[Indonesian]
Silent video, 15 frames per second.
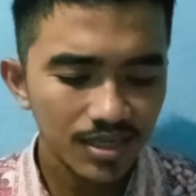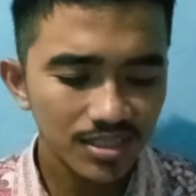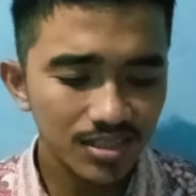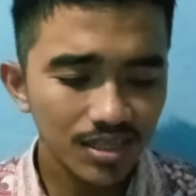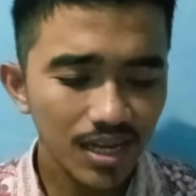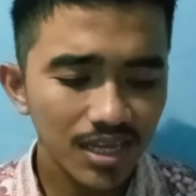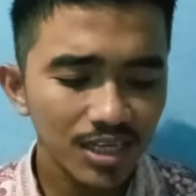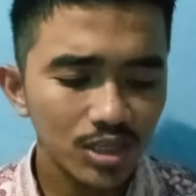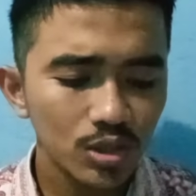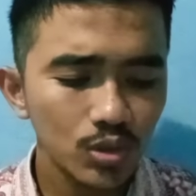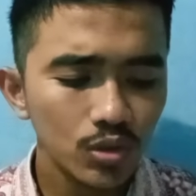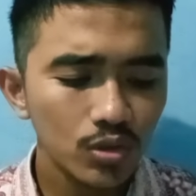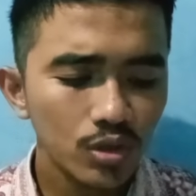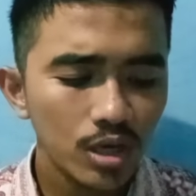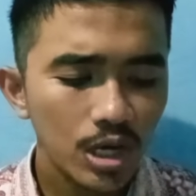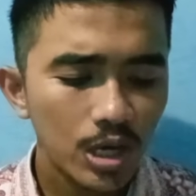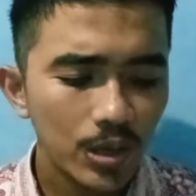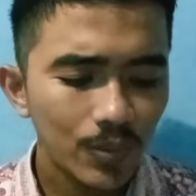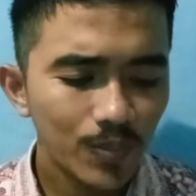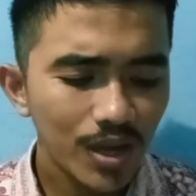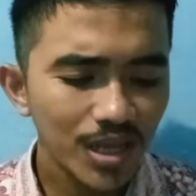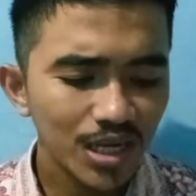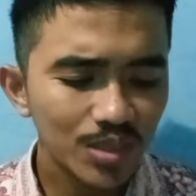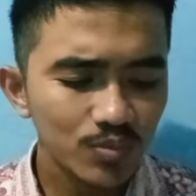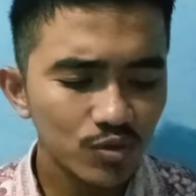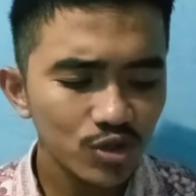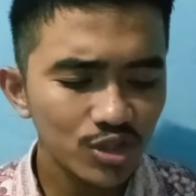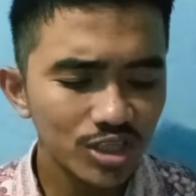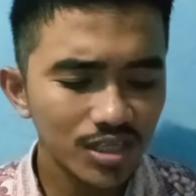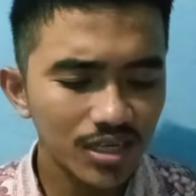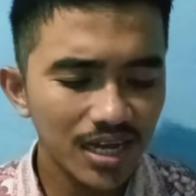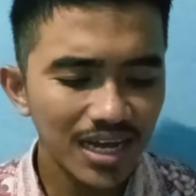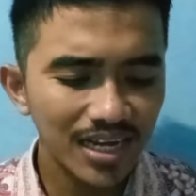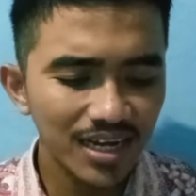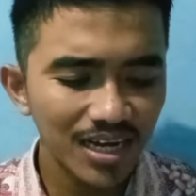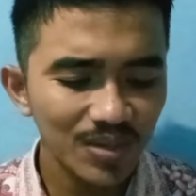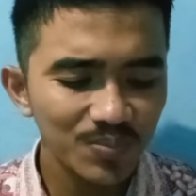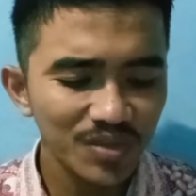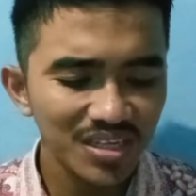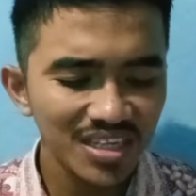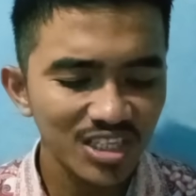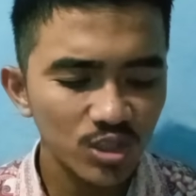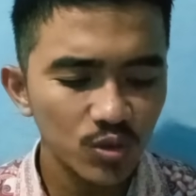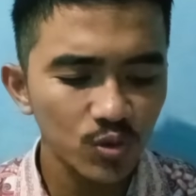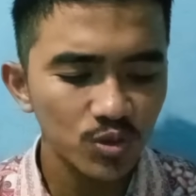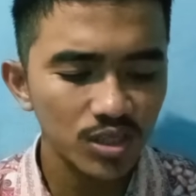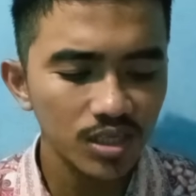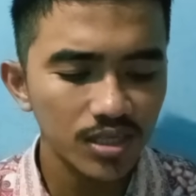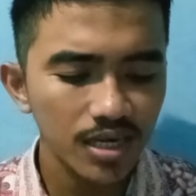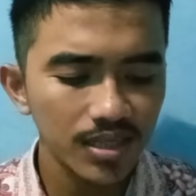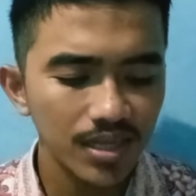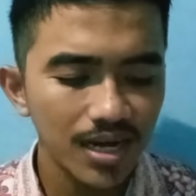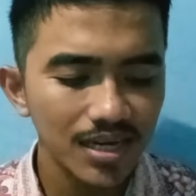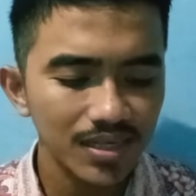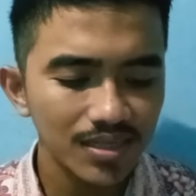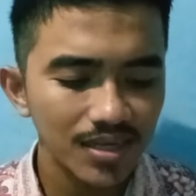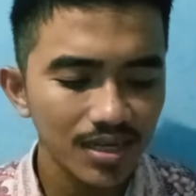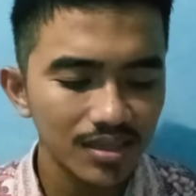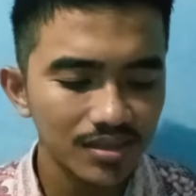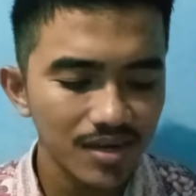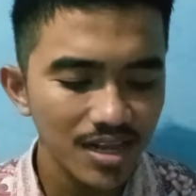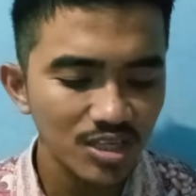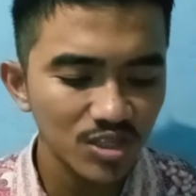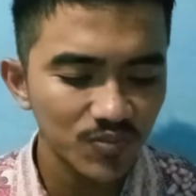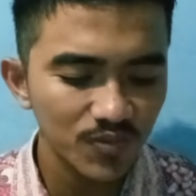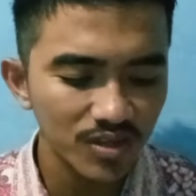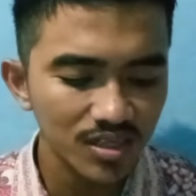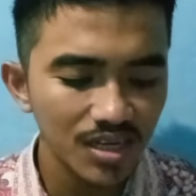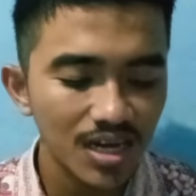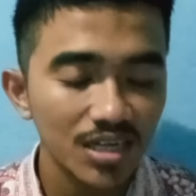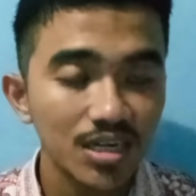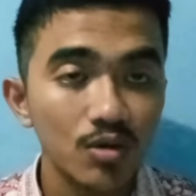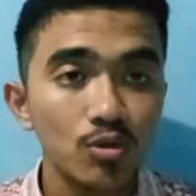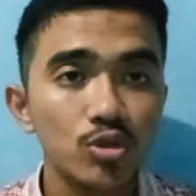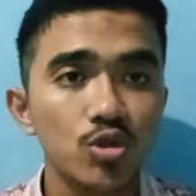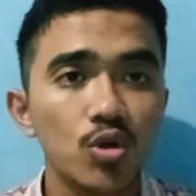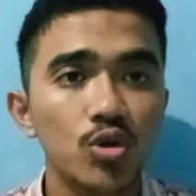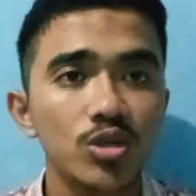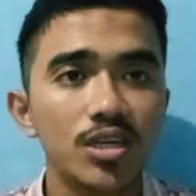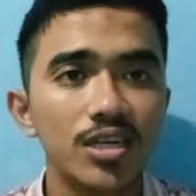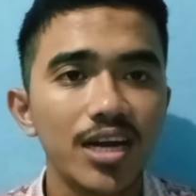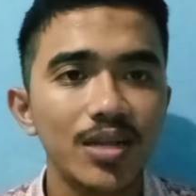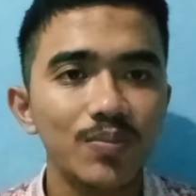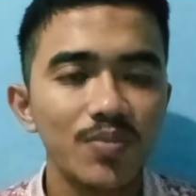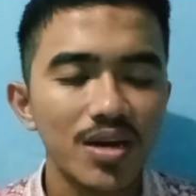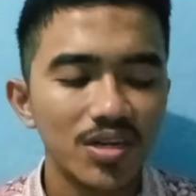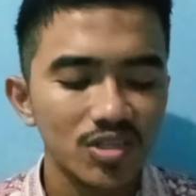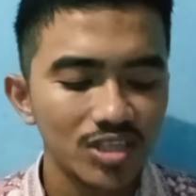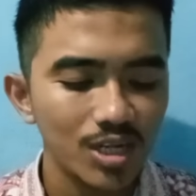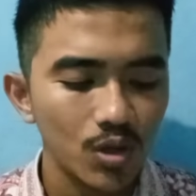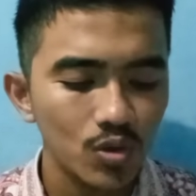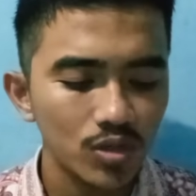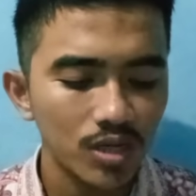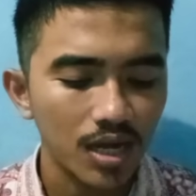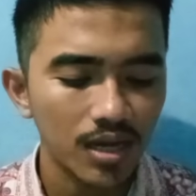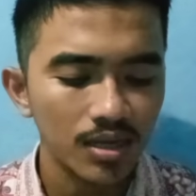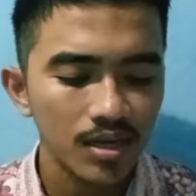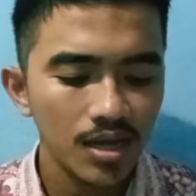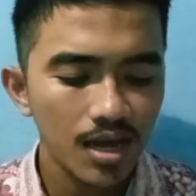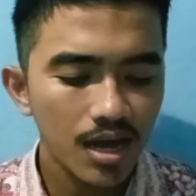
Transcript: Setelah itu, Bayern Munchen akan mendiskusikan harga transfer Araujo dengan Barcelona.